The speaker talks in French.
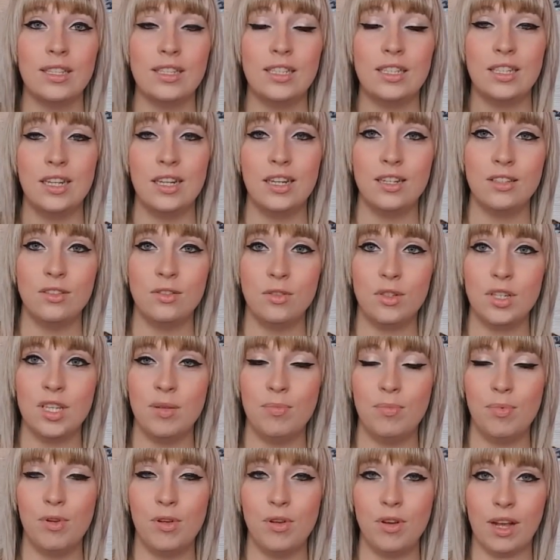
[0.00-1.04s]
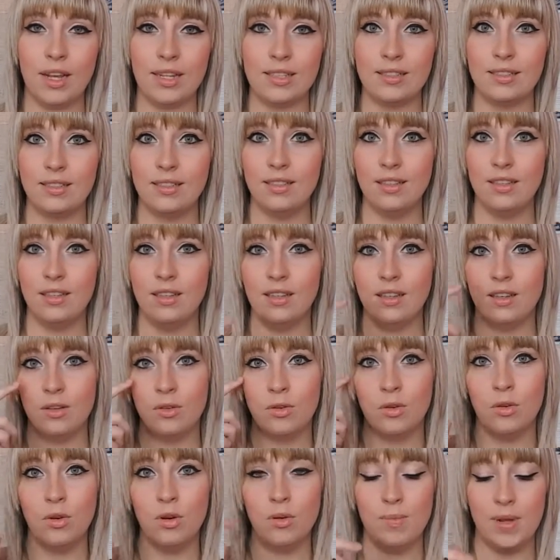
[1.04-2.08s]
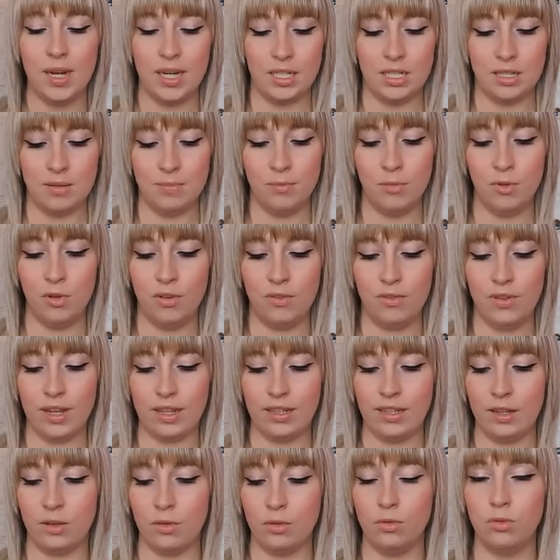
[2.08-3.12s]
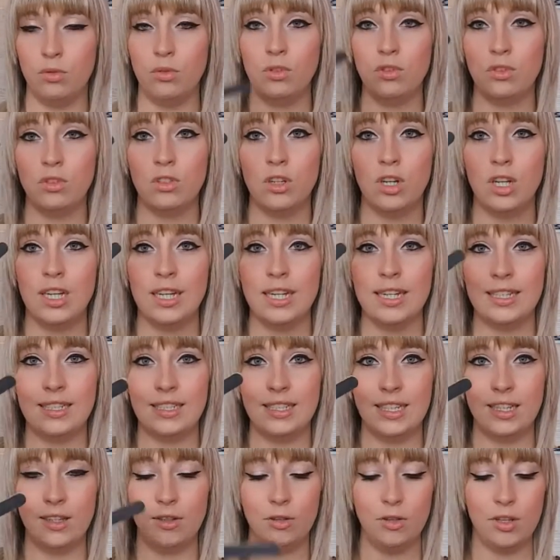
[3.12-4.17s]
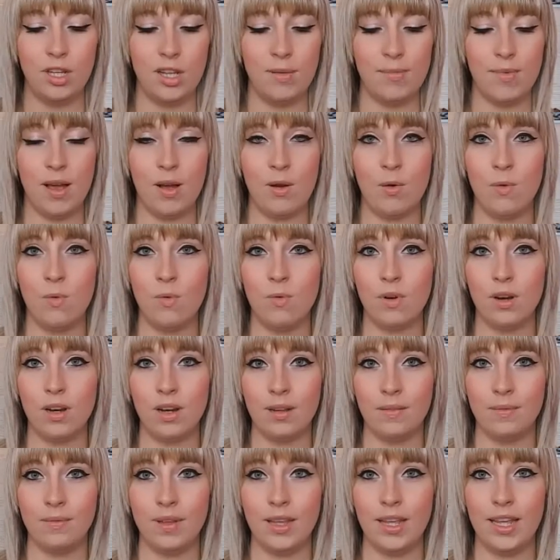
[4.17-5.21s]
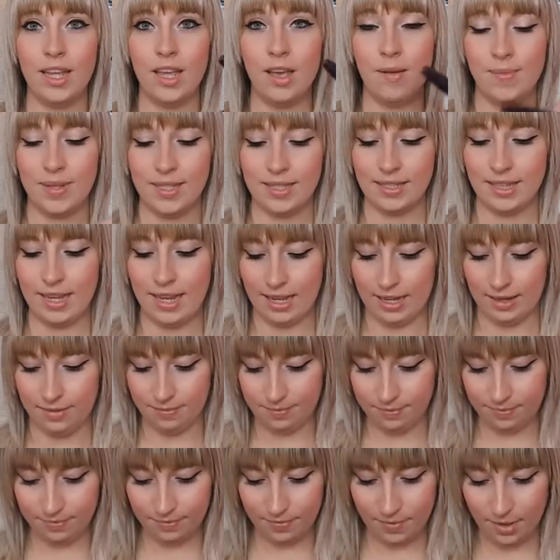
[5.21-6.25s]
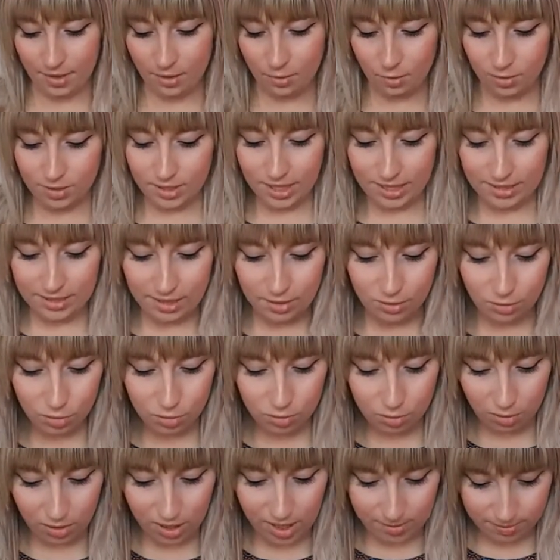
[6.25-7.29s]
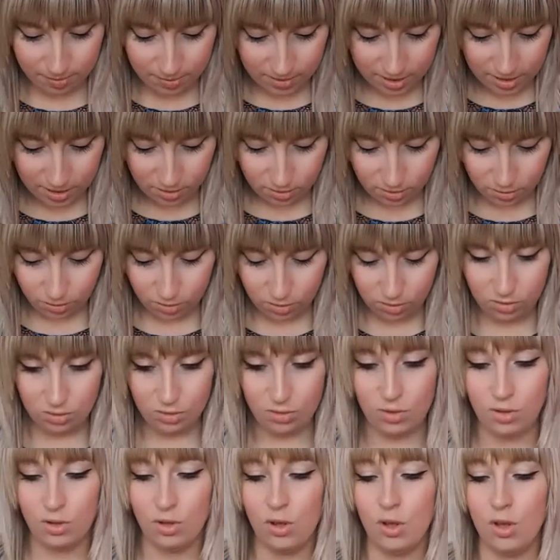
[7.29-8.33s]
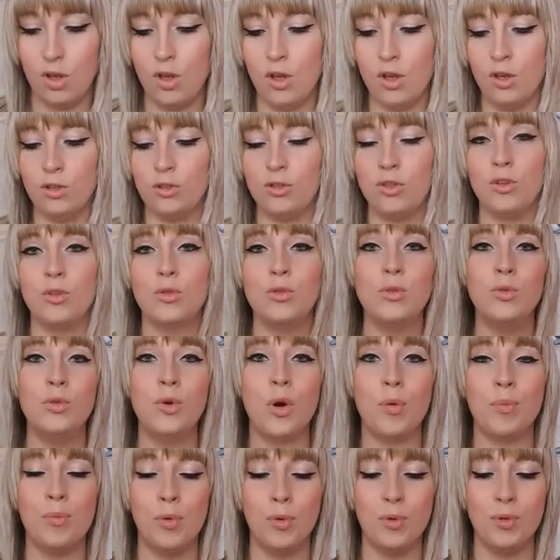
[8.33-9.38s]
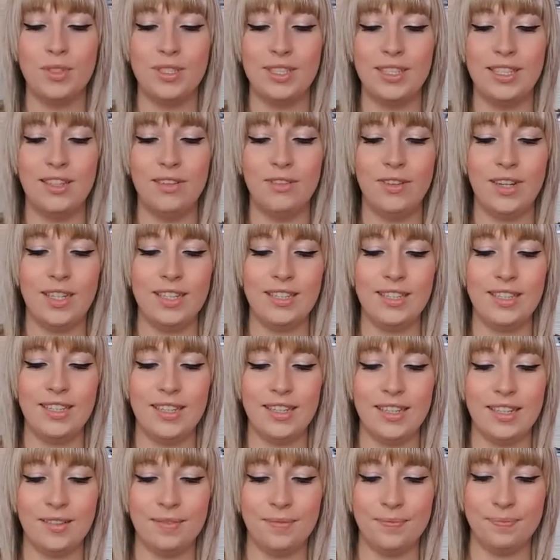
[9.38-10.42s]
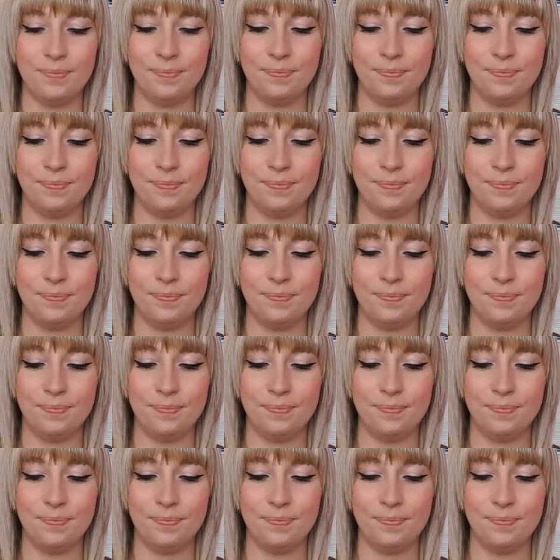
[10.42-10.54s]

si j'ai les yeux qui pleurent et si cool, bah, j'aime mieux faire des retouches. J'ai une lime à ongles et un mascara. Donc ça c'est tout pour la petite trousse euh, secours beauté on va dire.